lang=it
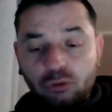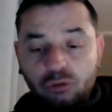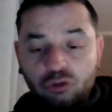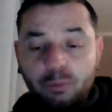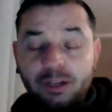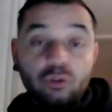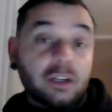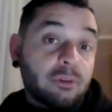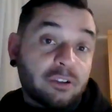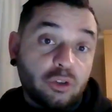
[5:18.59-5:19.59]
Ho scoperto che è
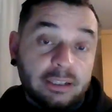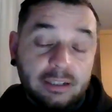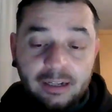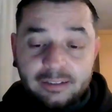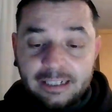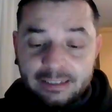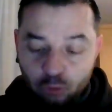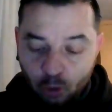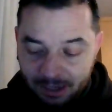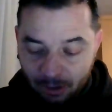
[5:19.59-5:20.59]
una storia di realtà del
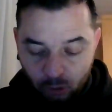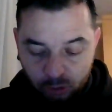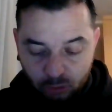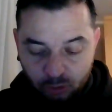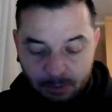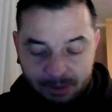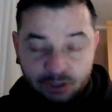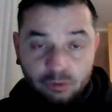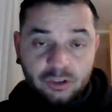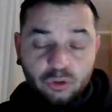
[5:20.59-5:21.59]
2008, dovrebbe
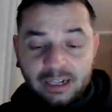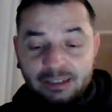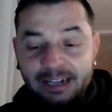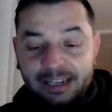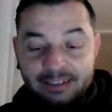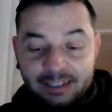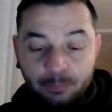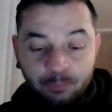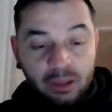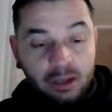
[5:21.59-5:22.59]
essere una storia danese